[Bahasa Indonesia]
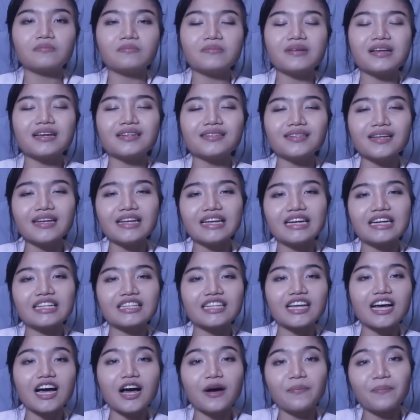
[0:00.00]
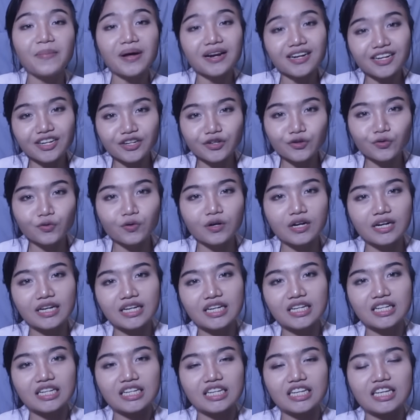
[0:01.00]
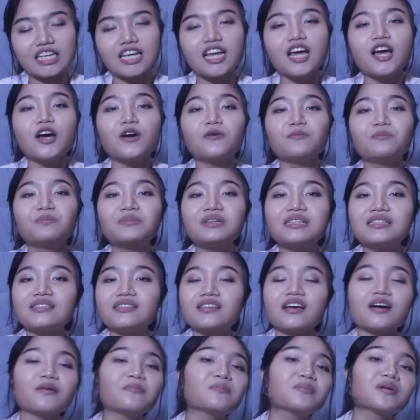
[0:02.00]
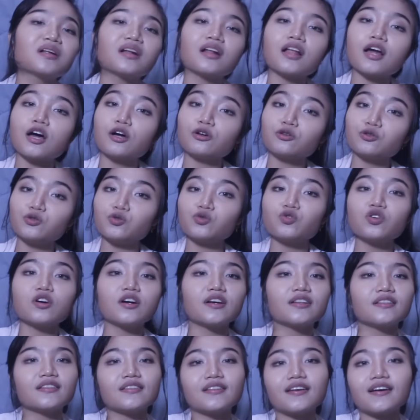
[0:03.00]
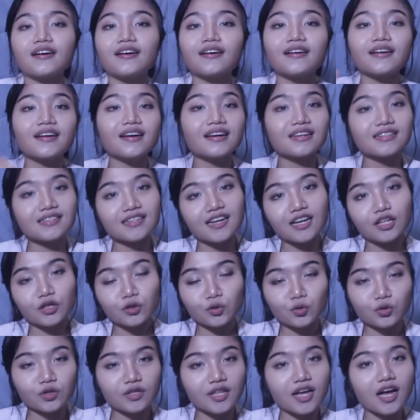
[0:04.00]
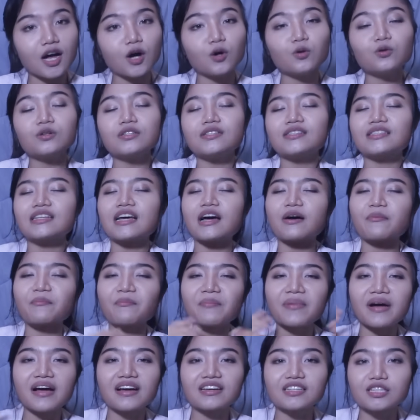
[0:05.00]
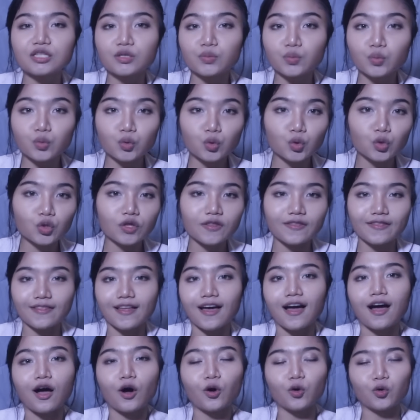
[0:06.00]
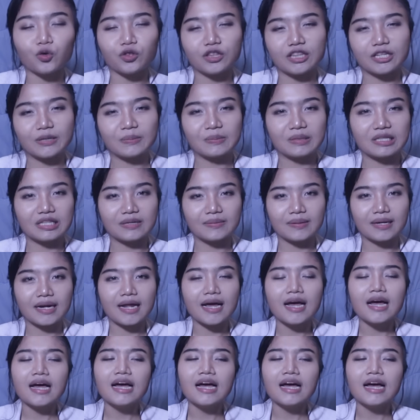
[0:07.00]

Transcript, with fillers: Biasanya tahapan kedua ini bisa berlangsung antara satu tahun sampai 10 tahun, teman-teman.